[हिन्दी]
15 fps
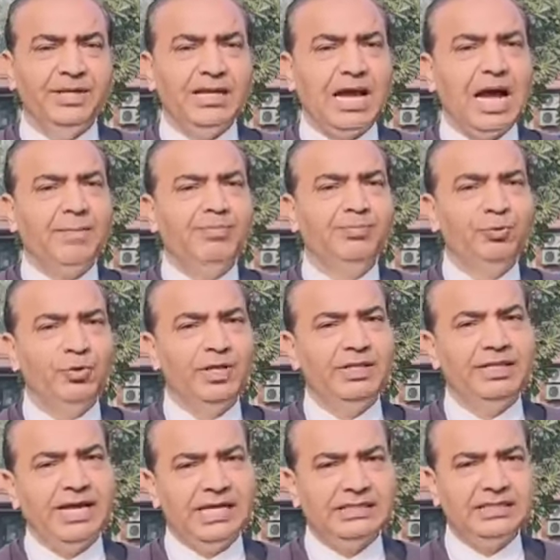कि आप पूरी
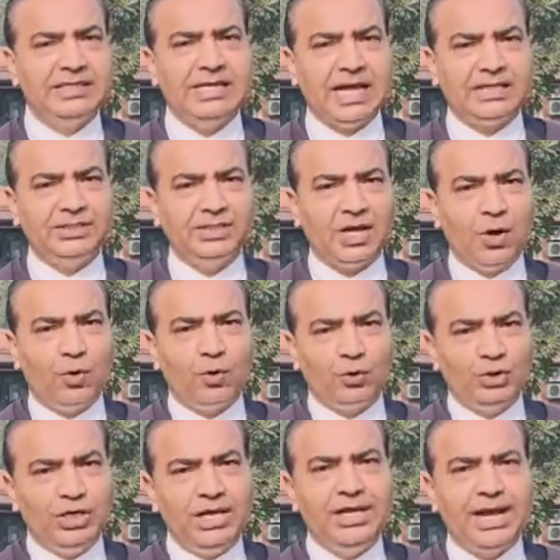देश की याचिकाओं
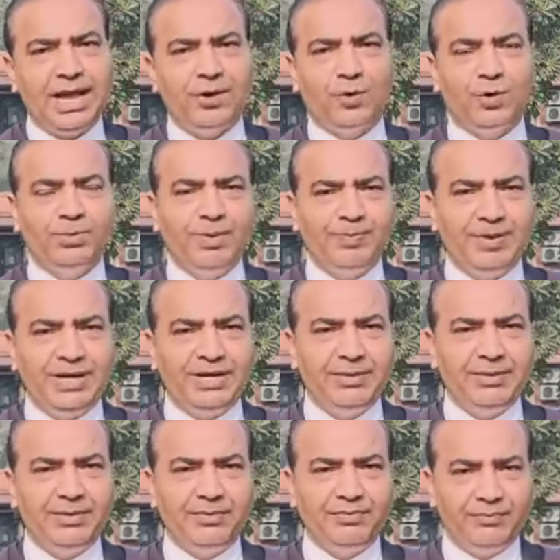को दिल्ली हाई कोर्ट में
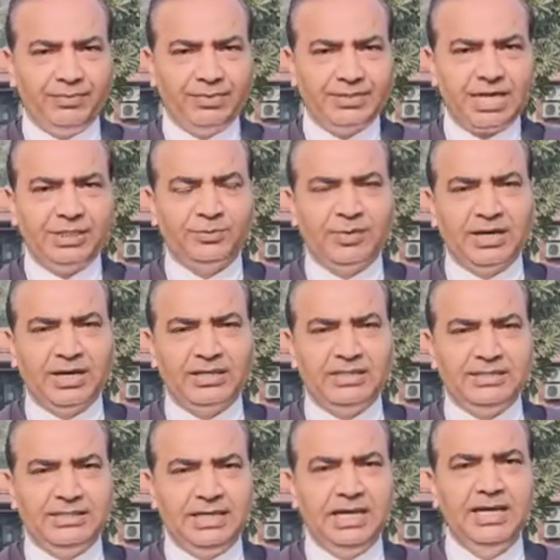ट्रांसफर कर
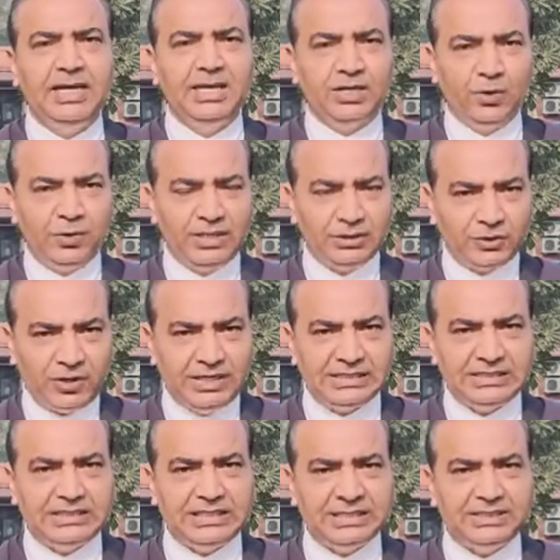दीजिए क्योंकि
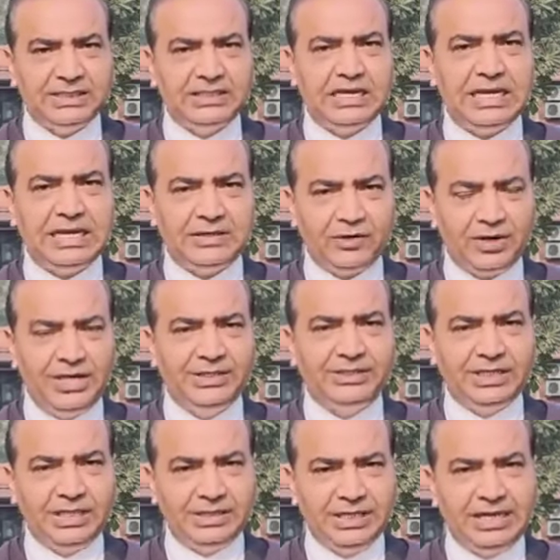सॉलिसिटर जनरल अटॉर्नी
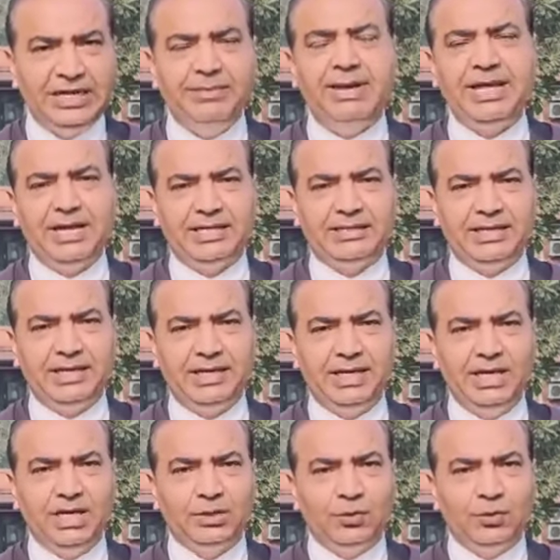जनरल दिल्ली में ही रहते हैं